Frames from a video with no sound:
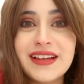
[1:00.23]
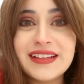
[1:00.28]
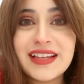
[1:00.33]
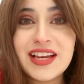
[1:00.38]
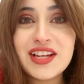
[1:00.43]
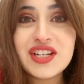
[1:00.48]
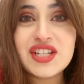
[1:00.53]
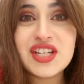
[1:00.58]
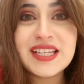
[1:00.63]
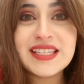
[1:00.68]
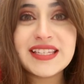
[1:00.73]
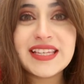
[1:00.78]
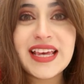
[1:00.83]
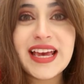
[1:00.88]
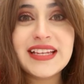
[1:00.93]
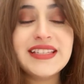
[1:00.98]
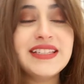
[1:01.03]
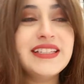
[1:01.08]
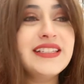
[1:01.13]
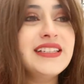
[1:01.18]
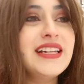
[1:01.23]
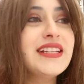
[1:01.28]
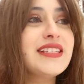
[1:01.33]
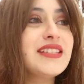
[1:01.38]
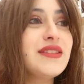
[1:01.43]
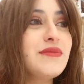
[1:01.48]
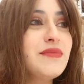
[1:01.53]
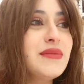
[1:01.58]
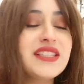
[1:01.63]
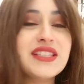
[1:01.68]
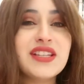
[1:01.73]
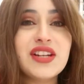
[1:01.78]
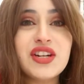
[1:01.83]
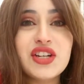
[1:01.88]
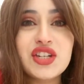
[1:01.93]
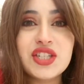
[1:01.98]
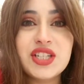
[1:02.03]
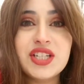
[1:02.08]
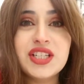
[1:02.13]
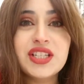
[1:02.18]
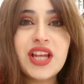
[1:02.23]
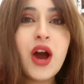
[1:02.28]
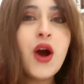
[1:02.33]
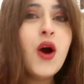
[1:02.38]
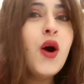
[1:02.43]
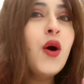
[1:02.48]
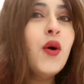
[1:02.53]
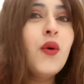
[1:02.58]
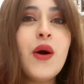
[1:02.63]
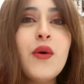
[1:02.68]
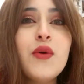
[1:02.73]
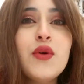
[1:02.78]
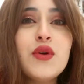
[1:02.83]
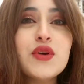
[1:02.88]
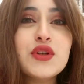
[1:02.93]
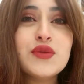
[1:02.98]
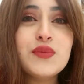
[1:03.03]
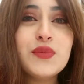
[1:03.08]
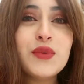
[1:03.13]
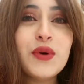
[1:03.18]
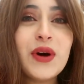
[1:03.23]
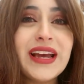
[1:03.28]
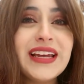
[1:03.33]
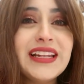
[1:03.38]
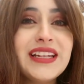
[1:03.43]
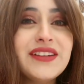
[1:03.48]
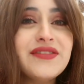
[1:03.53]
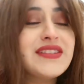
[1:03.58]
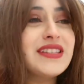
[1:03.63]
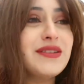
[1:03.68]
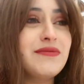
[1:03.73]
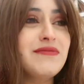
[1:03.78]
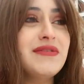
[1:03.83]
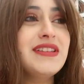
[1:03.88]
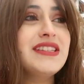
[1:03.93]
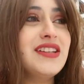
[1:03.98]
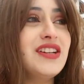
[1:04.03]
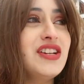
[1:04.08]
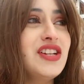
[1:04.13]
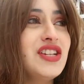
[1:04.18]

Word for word: تجهيزاتي للسمستر الجديدة وأول أسبوع إلي في السمستر